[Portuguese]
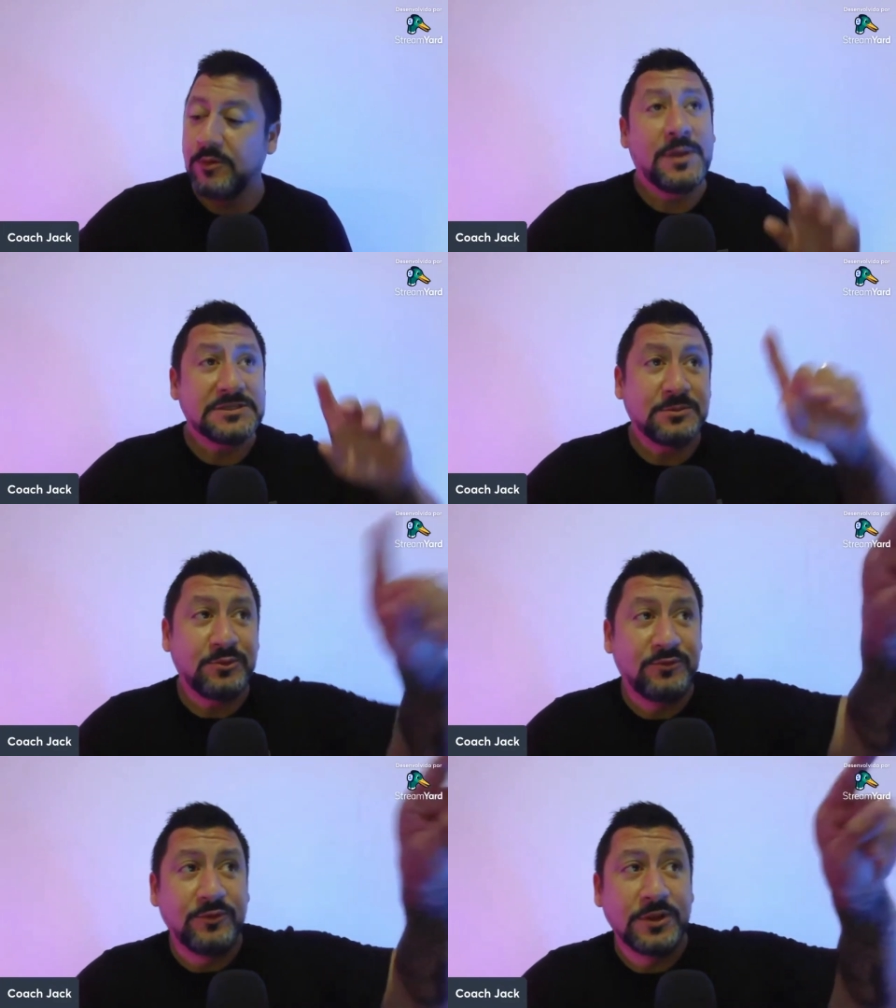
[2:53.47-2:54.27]
Peça pro
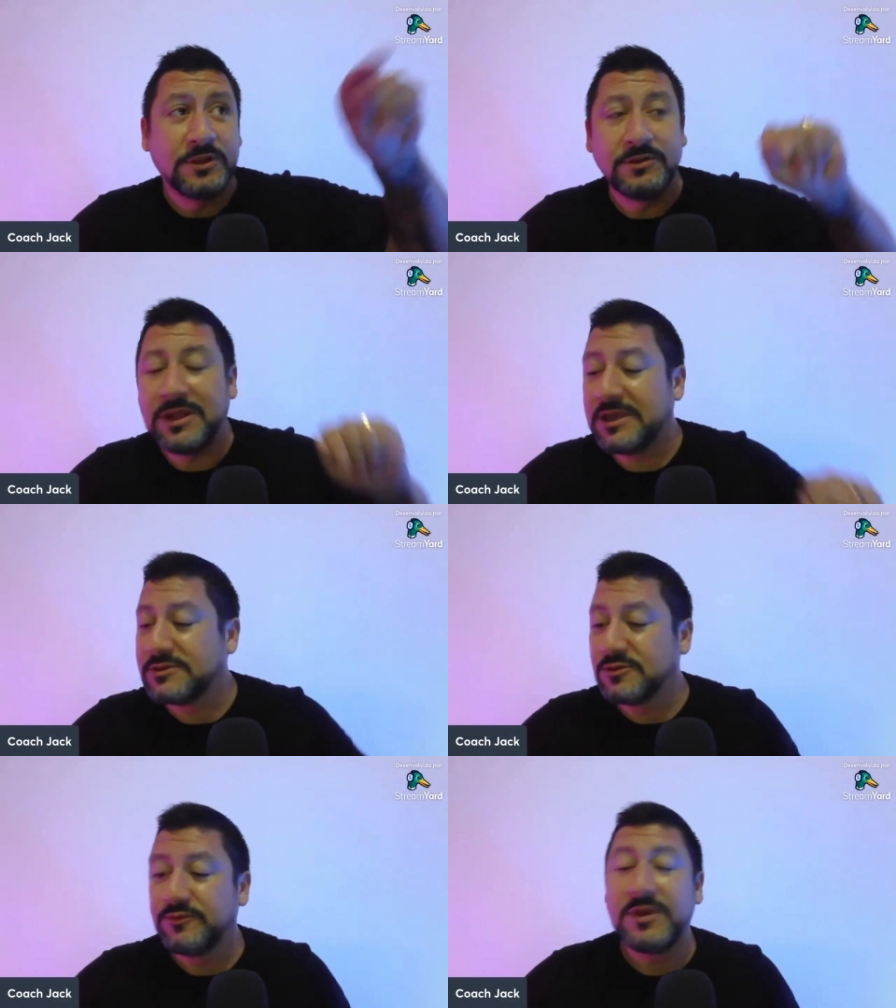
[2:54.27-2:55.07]
fulano lá
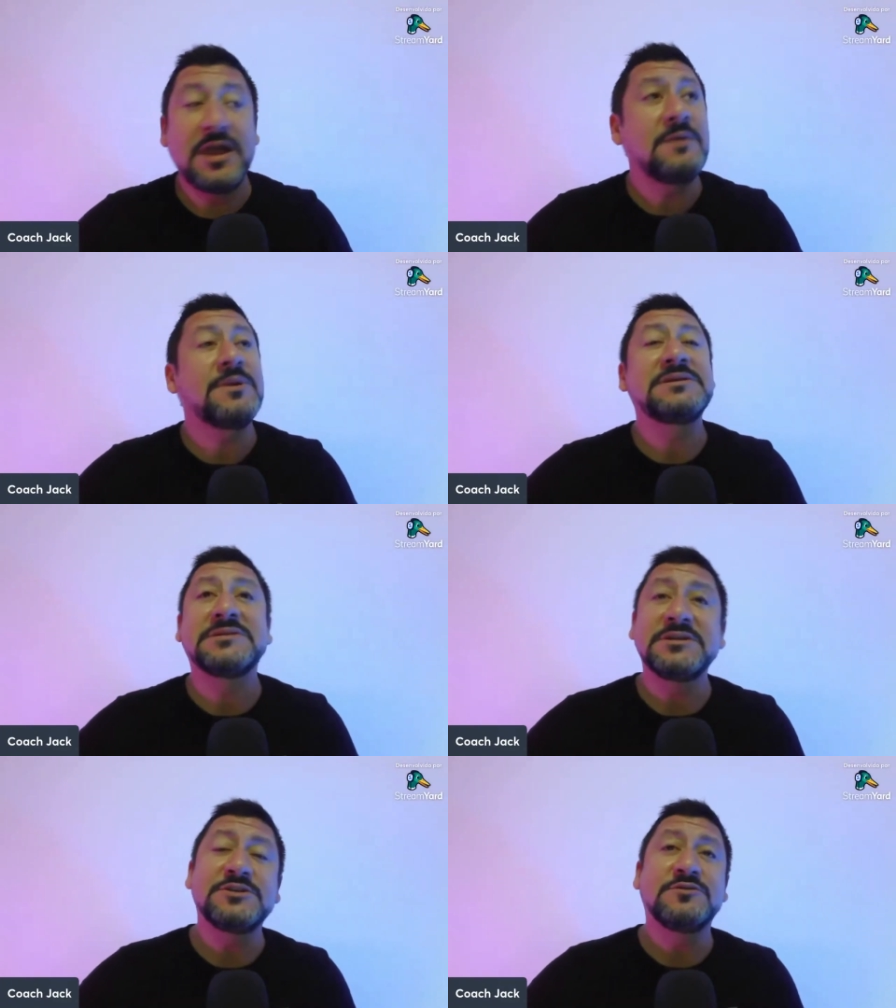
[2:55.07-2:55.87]
resolver. Ah, mas
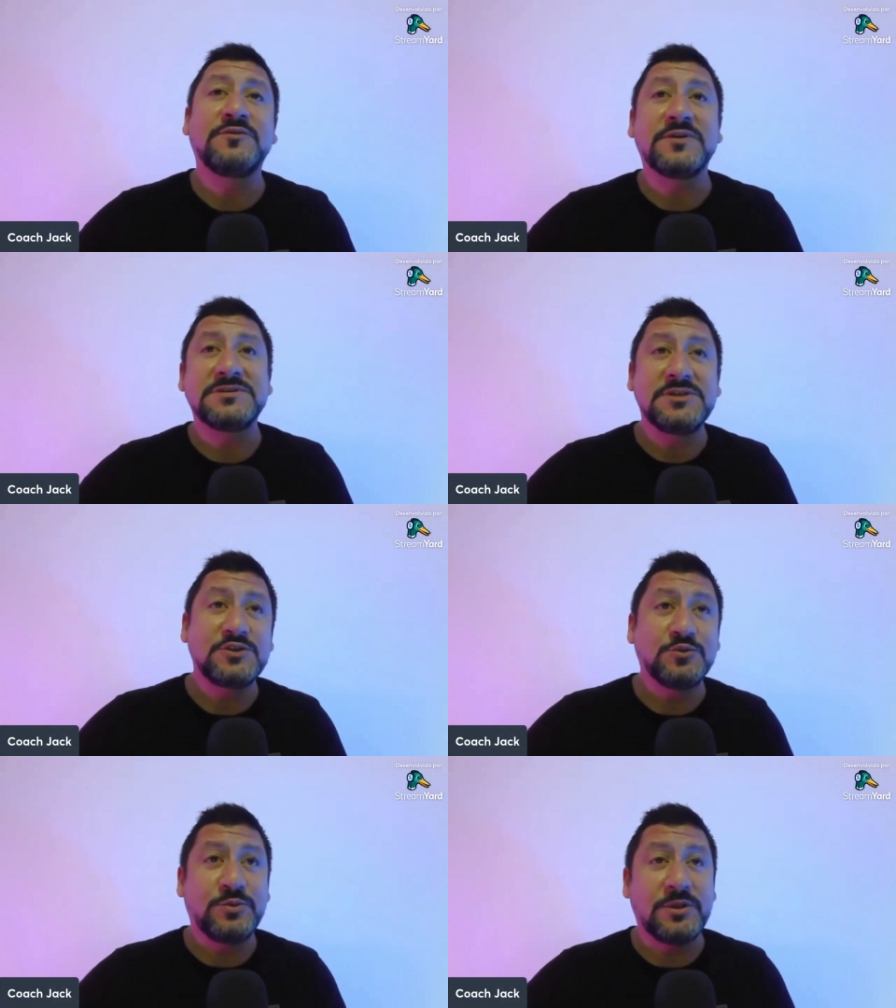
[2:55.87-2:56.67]
antes tu fazer
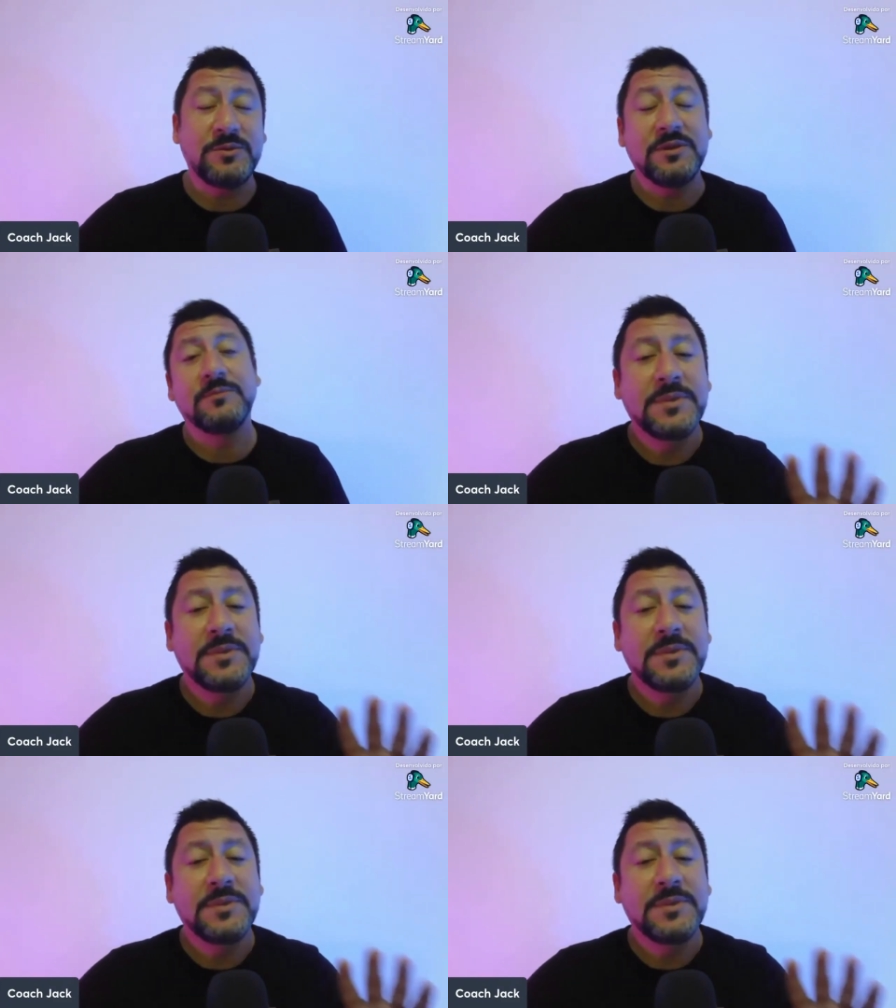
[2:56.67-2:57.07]
isso para mim,